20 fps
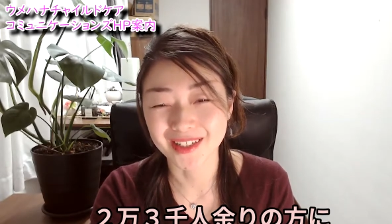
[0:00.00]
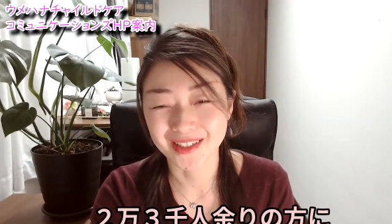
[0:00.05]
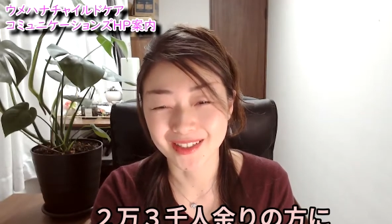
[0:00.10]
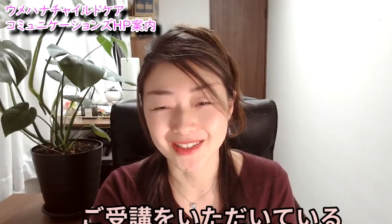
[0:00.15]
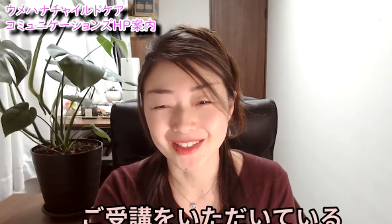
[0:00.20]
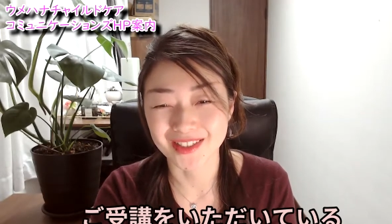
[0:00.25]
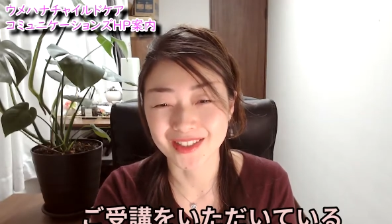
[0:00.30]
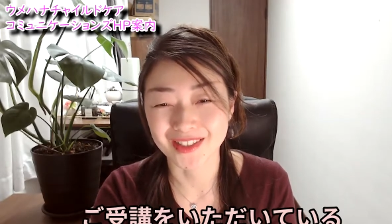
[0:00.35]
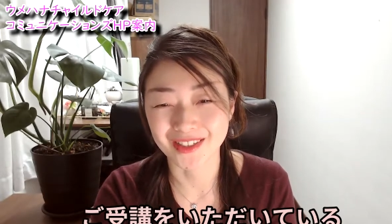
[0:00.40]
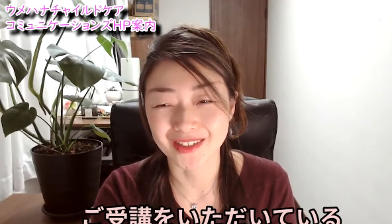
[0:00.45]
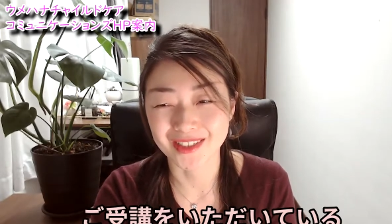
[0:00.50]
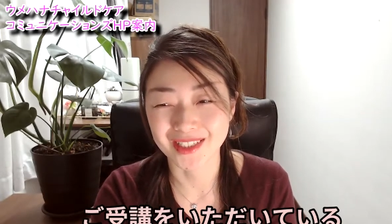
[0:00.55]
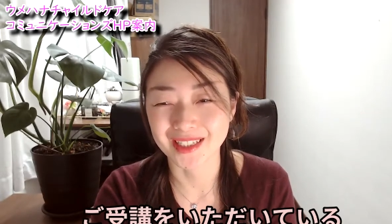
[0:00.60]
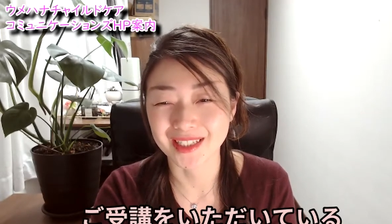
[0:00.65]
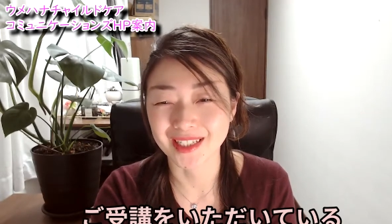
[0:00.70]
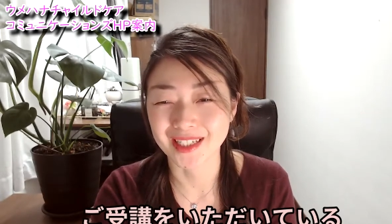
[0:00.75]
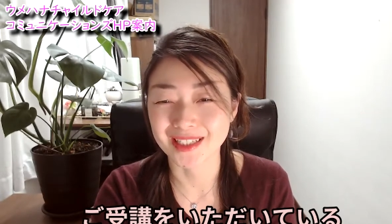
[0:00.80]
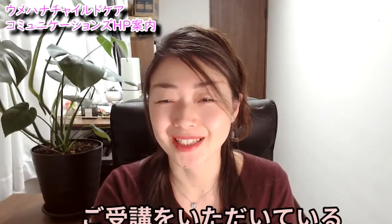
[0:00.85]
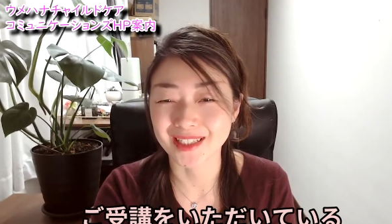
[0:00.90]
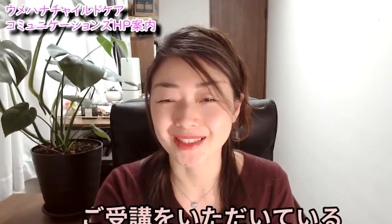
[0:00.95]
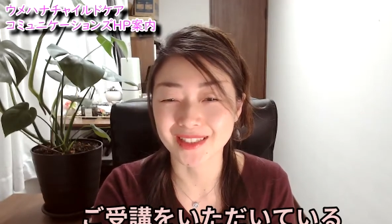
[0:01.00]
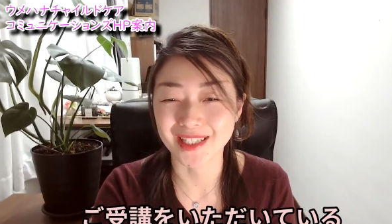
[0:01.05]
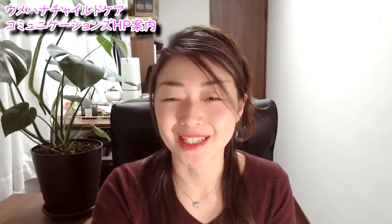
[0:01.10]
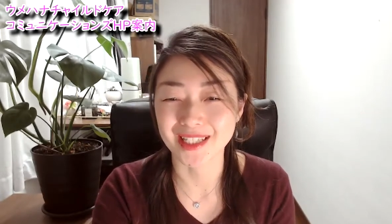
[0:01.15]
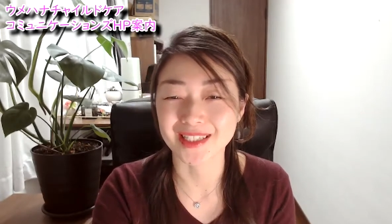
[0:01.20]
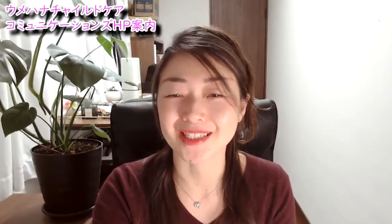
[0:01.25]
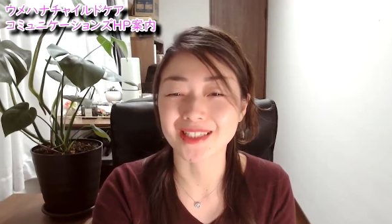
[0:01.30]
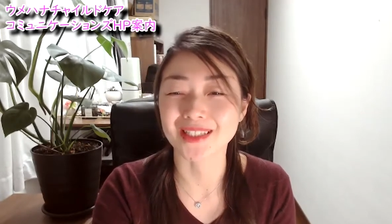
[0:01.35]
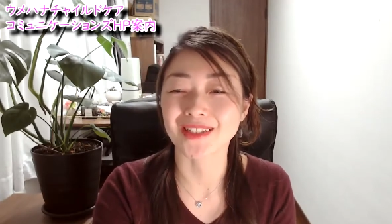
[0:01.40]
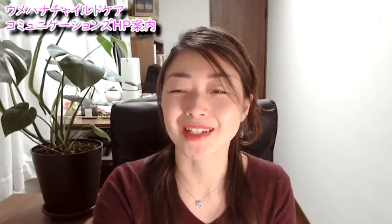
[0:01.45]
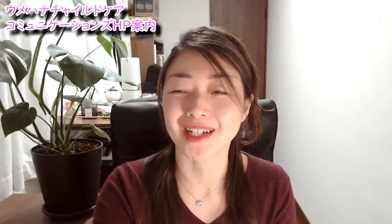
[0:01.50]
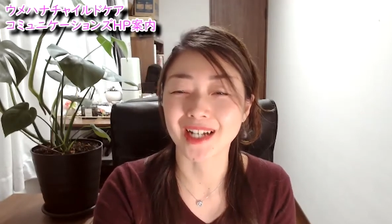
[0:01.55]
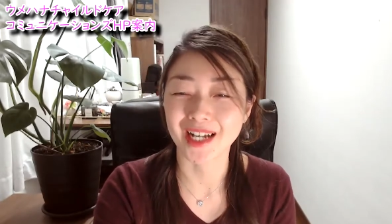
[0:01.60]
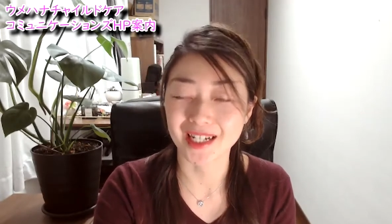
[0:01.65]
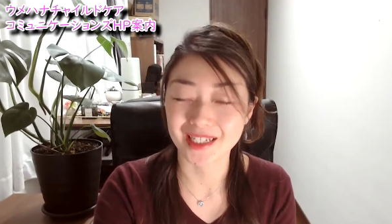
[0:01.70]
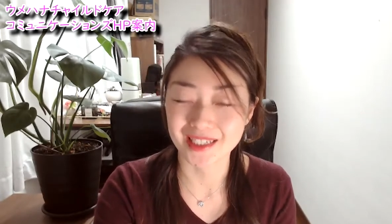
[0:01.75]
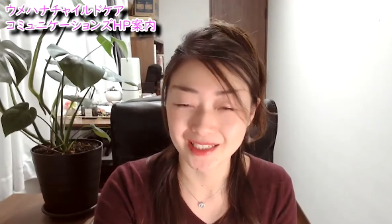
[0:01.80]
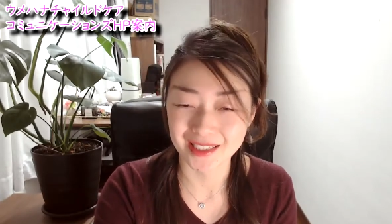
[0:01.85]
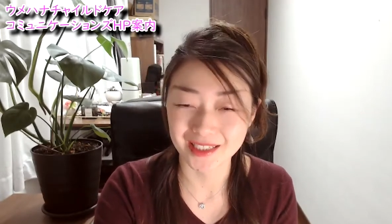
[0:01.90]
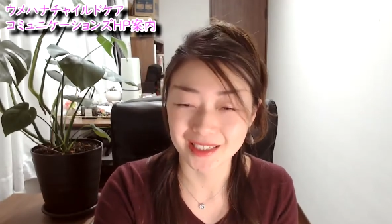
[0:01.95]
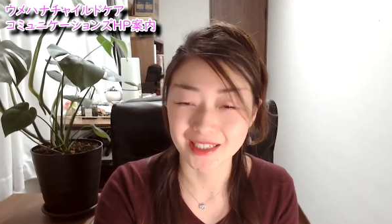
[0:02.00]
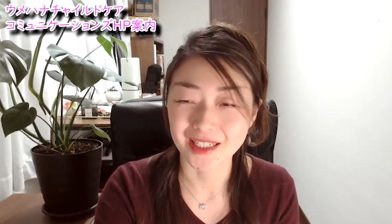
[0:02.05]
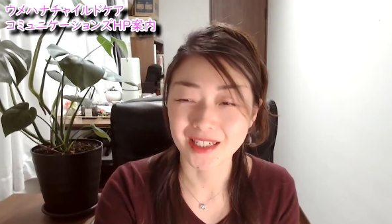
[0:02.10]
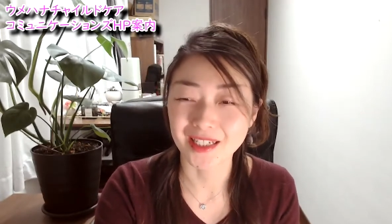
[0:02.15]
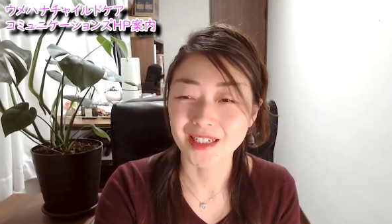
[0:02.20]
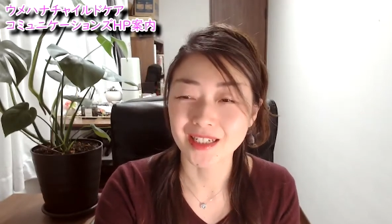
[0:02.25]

ご受講いただいている現状があり